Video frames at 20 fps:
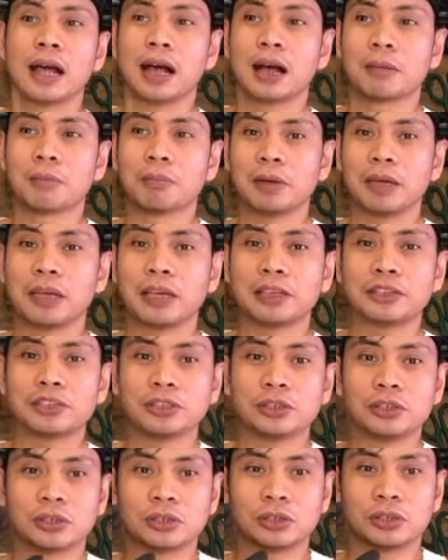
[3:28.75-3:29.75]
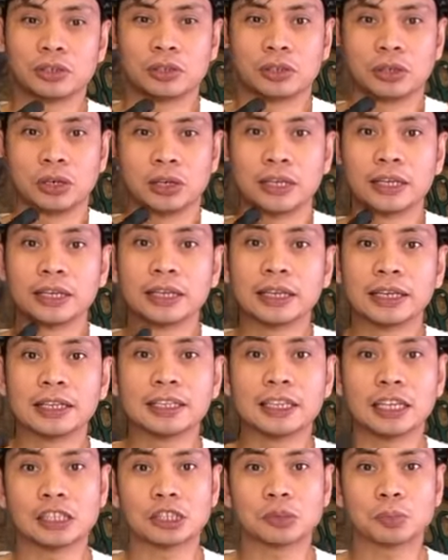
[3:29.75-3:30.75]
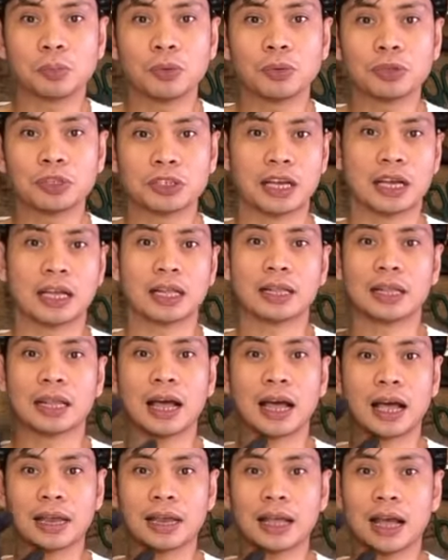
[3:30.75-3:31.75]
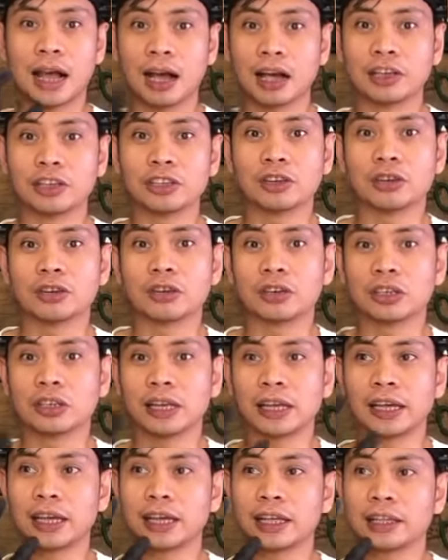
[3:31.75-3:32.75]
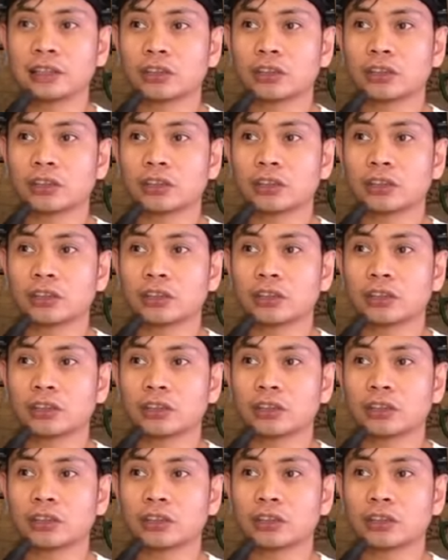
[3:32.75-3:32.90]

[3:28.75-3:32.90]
ang major ingredients po niyan ay iron and